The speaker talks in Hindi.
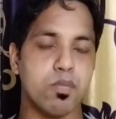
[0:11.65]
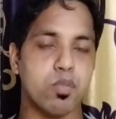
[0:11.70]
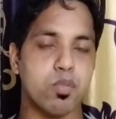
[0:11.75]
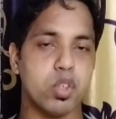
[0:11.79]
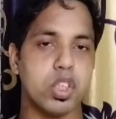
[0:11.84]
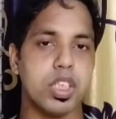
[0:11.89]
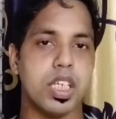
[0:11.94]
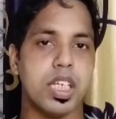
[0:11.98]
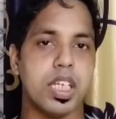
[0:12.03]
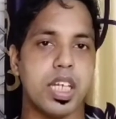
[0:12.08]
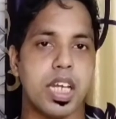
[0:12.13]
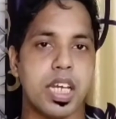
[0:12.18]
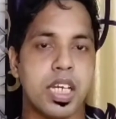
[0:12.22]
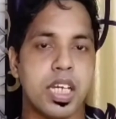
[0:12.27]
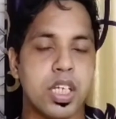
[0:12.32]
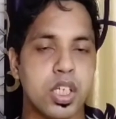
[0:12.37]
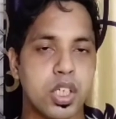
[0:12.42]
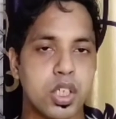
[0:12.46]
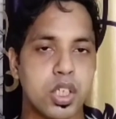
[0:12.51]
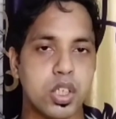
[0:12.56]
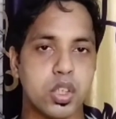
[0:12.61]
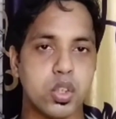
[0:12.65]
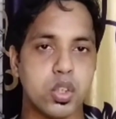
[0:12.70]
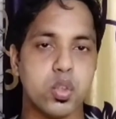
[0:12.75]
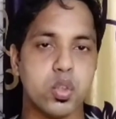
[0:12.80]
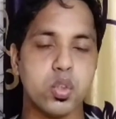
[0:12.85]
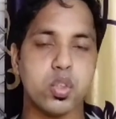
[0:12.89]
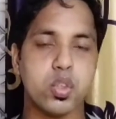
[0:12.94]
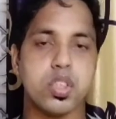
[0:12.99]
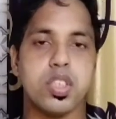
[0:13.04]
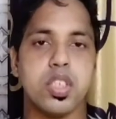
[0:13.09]
वो ये है
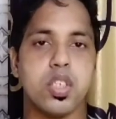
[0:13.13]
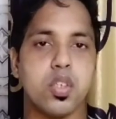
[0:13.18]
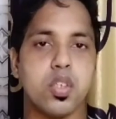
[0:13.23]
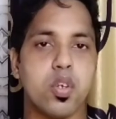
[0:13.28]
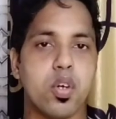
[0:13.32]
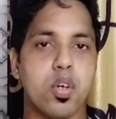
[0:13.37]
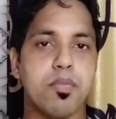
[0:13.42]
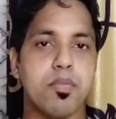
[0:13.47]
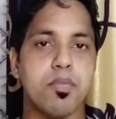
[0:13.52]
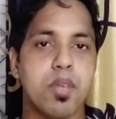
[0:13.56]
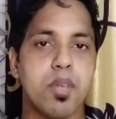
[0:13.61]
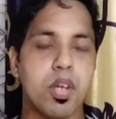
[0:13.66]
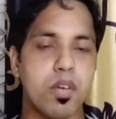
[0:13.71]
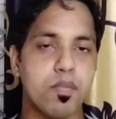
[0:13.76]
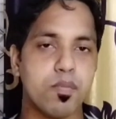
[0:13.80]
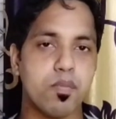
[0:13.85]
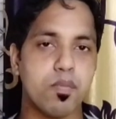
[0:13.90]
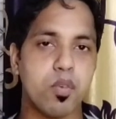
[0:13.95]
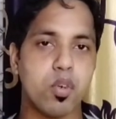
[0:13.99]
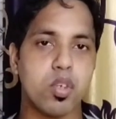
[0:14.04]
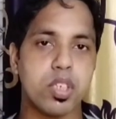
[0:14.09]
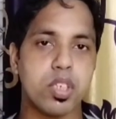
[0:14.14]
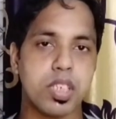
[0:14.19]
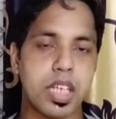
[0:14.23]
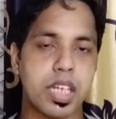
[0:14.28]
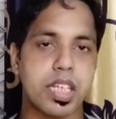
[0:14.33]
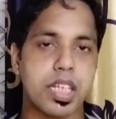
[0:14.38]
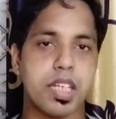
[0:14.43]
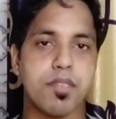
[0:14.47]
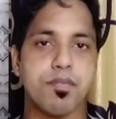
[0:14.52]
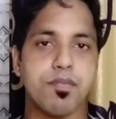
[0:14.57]
यूज़ जी कॉम फोर
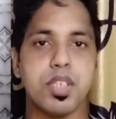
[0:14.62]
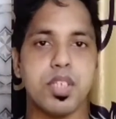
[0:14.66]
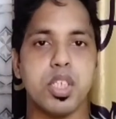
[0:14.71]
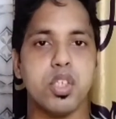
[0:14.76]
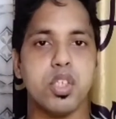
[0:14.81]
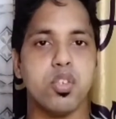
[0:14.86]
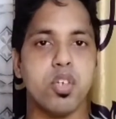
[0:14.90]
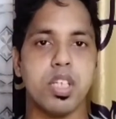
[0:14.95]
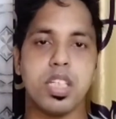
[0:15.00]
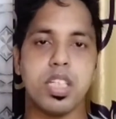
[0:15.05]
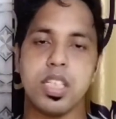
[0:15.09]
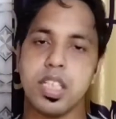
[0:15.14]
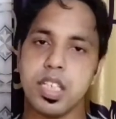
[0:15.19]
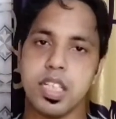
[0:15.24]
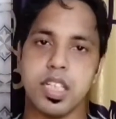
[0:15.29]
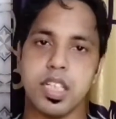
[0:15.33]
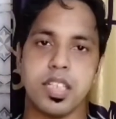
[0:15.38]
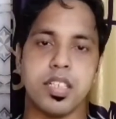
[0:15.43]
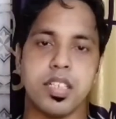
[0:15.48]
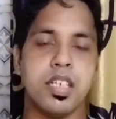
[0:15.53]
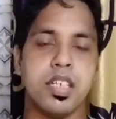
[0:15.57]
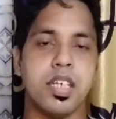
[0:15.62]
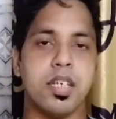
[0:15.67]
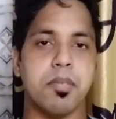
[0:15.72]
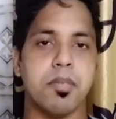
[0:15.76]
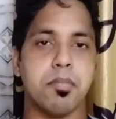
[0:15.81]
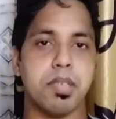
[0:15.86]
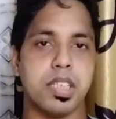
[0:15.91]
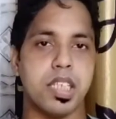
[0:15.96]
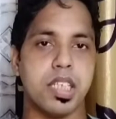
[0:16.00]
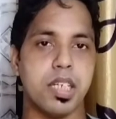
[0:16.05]
टेंगल फ्री योर हेयर
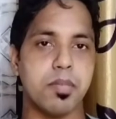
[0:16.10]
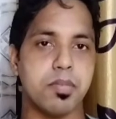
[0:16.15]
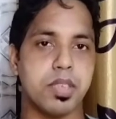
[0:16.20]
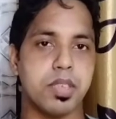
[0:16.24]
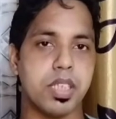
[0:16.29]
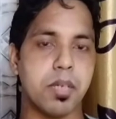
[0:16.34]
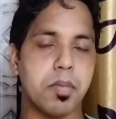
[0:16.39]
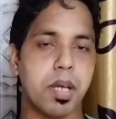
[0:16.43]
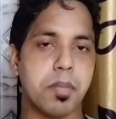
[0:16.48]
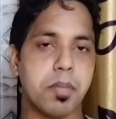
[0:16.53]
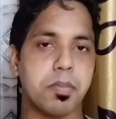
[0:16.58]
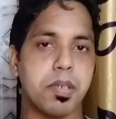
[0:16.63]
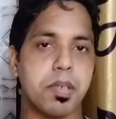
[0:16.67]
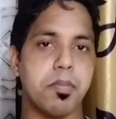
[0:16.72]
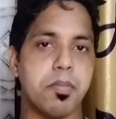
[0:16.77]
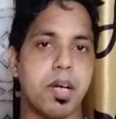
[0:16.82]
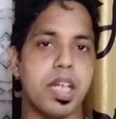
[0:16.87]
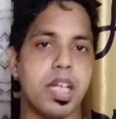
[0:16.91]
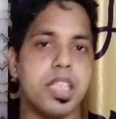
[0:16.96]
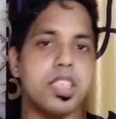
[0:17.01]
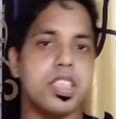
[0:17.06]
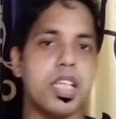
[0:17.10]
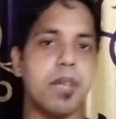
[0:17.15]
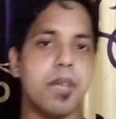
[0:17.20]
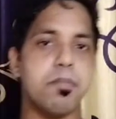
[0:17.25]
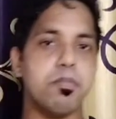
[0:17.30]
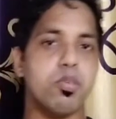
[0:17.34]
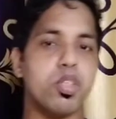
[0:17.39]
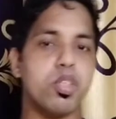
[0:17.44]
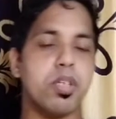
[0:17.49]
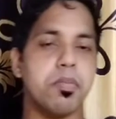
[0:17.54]
मतलब जब आपके बाल
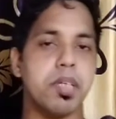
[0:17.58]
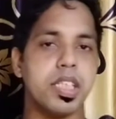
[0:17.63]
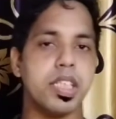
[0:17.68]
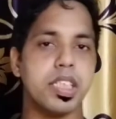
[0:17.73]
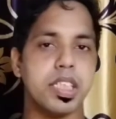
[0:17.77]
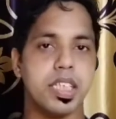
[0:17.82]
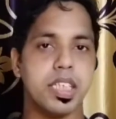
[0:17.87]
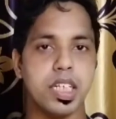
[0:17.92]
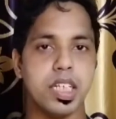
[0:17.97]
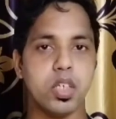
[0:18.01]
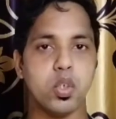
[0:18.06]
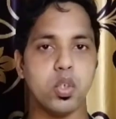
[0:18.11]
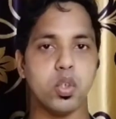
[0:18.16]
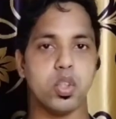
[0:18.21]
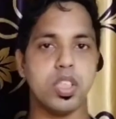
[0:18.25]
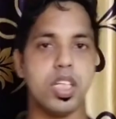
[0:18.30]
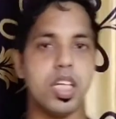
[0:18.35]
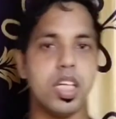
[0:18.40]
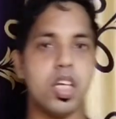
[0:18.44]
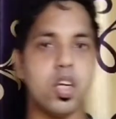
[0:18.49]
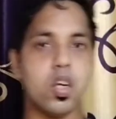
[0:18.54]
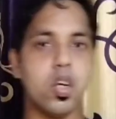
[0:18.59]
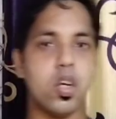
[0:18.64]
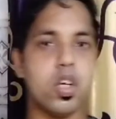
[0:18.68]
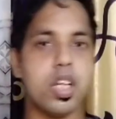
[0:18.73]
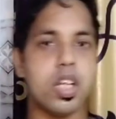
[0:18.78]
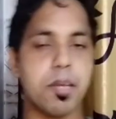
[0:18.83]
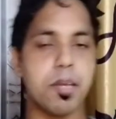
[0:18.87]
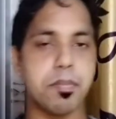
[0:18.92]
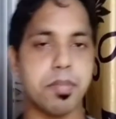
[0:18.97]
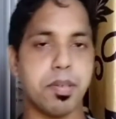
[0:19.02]
शैम्पू के बाद गीले होते हैं
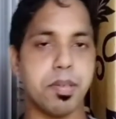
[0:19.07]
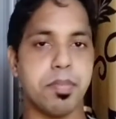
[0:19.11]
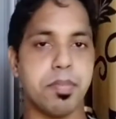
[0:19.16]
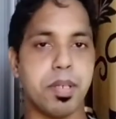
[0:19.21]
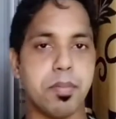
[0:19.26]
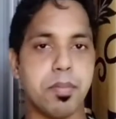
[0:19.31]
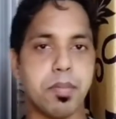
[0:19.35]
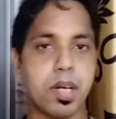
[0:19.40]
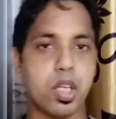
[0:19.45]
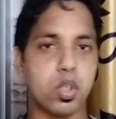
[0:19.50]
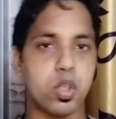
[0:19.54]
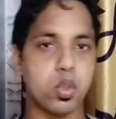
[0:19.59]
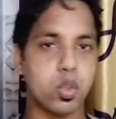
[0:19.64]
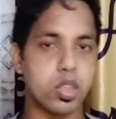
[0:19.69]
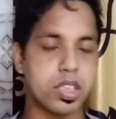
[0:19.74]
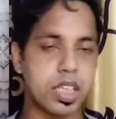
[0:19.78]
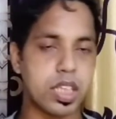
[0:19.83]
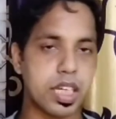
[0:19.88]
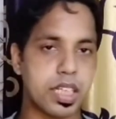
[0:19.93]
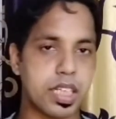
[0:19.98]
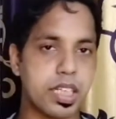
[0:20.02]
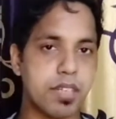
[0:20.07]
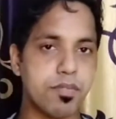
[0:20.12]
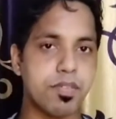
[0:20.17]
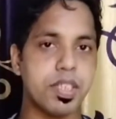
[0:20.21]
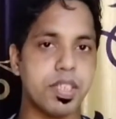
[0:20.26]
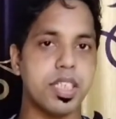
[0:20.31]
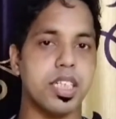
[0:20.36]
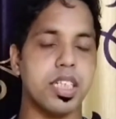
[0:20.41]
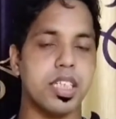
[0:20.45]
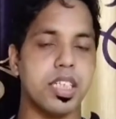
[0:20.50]
और आप अपने बालों को टेंगल
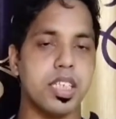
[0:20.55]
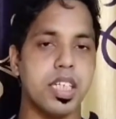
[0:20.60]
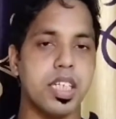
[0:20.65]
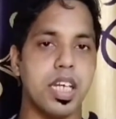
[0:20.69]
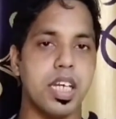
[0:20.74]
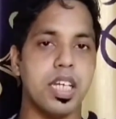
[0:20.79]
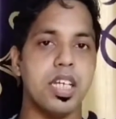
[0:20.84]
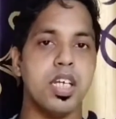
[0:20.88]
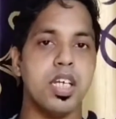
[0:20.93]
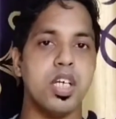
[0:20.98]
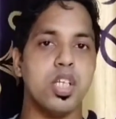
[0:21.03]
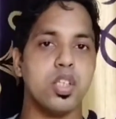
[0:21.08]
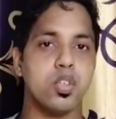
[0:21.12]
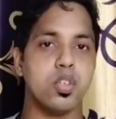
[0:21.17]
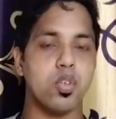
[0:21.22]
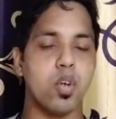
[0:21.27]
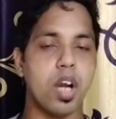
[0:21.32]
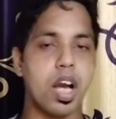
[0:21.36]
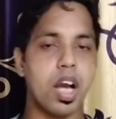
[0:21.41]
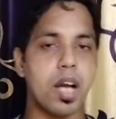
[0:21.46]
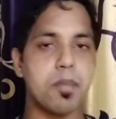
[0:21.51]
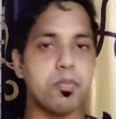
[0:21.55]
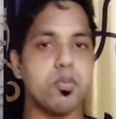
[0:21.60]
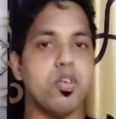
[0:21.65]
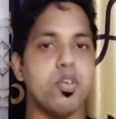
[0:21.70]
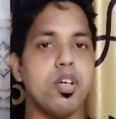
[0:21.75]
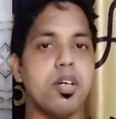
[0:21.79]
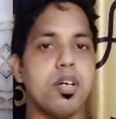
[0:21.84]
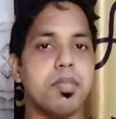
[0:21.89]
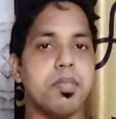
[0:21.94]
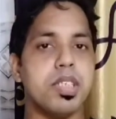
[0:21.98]
फ्री करते हैं तो
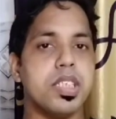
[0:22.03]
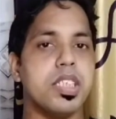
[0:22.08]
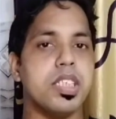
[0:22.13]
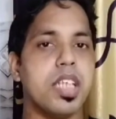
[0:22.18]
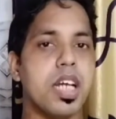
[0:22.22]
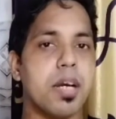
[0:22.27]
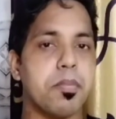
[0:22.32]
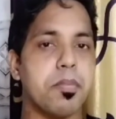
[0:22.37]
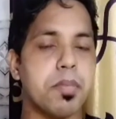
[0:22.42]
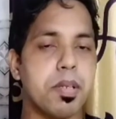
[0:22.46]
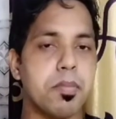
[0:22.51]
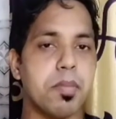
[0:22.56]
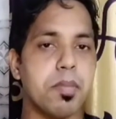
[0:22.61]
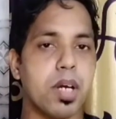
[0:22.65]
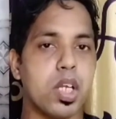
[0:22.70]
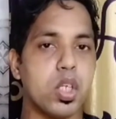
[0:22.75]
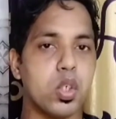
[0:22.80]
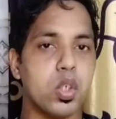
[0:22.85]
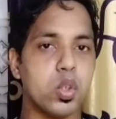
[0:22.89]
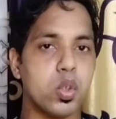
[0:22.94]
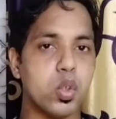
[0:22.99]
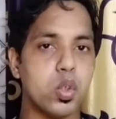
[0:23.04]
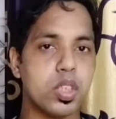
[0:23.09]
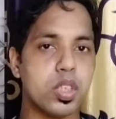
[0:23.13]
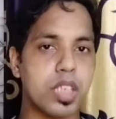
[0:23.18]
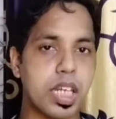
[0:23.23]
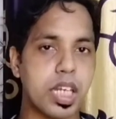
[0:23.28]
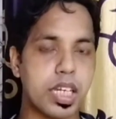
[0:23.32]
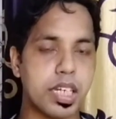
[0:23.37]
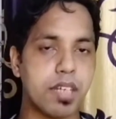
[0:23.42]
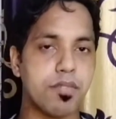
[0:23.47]
आपको हमेशा अपने बालों को
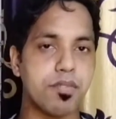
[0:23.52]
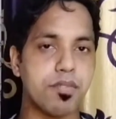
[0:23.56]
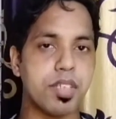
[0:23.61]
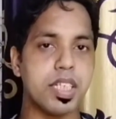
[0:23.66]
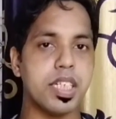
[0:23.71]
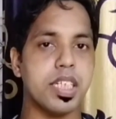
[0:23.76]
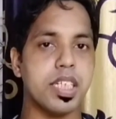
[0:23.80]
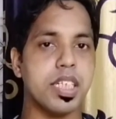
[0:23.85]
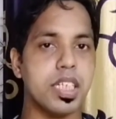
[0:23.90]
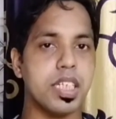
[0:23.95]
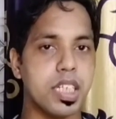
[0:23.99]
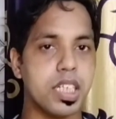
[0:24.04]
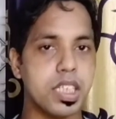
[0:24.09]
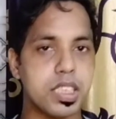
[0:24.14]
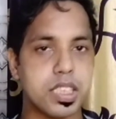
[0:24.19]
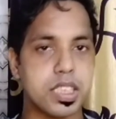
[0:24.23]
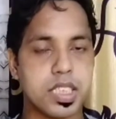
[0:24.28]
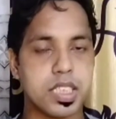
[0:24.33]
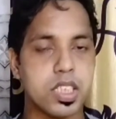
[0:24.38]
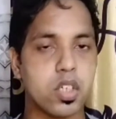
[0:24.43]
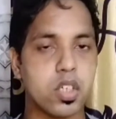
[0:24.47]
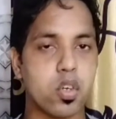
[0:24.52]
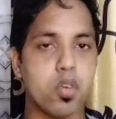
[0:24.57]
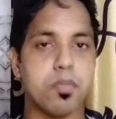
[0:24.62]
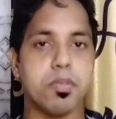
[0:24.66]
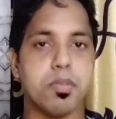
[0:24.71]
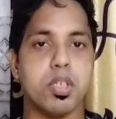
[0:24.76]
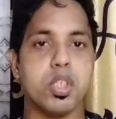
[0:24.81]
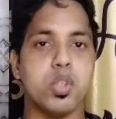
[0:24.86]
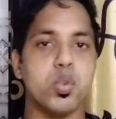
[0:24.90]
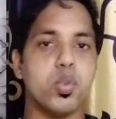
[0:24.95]
टेंगल फ्री करने के लिए जी
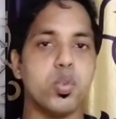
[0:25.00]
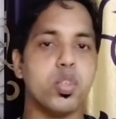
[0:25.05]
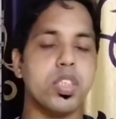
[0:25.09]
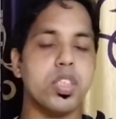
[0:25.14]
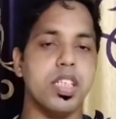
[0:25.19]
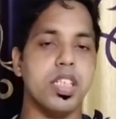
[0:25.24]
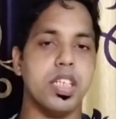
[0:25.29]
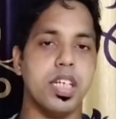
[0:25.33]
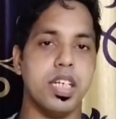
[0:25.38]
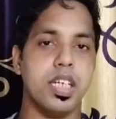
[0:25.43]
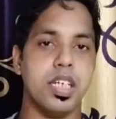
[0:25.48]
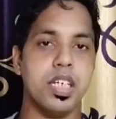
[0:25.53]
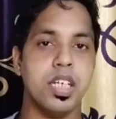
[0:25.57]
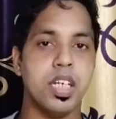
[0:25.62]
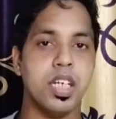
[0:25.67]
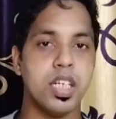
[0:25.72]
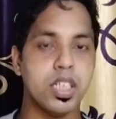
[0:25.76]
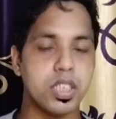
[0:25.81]
कॉम का यूज़ करना है